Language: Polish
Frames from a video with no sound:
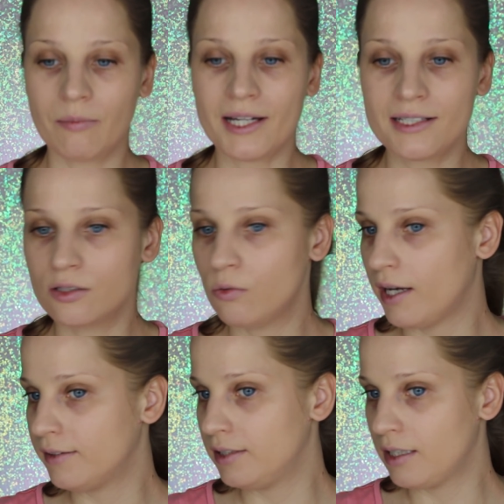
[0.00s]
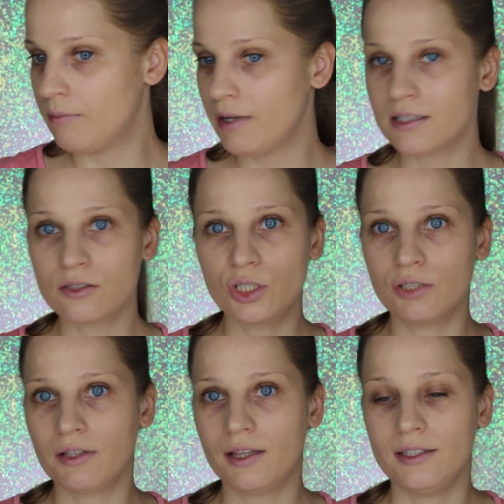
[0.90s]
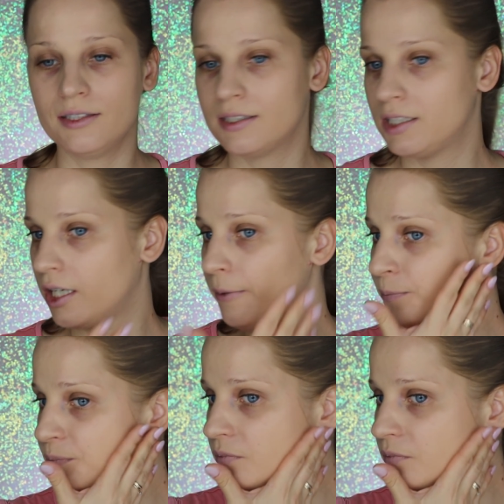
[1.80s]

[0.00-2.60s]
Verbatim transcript: bardzo ładnie, bardzo świetliście,